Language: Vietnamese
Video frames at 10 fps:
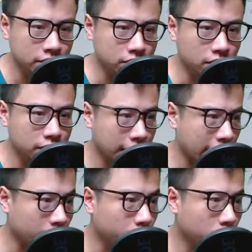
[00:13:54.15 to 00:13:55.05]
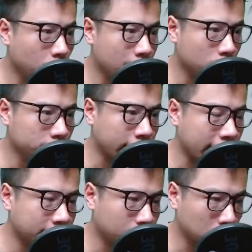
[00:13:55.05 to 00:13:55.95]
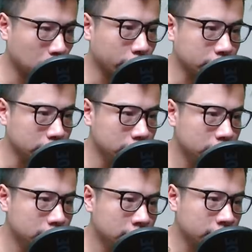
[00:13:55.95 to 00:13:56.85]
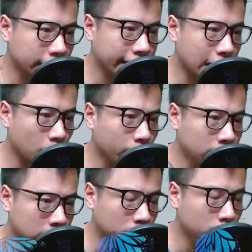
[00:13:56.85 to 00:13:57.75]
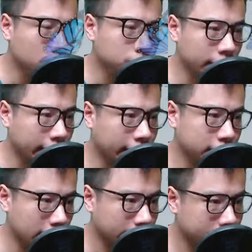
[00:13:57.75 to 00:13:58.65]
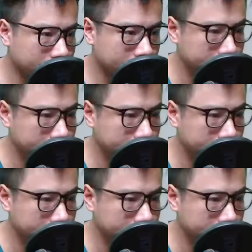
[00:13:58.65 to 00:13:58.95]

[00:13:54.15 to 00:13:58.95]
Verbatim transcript: Dường như là huyết quang có thể ăn mòn mọi thứ, ngay cả nguyên lực cũng không thể ngăn chặn.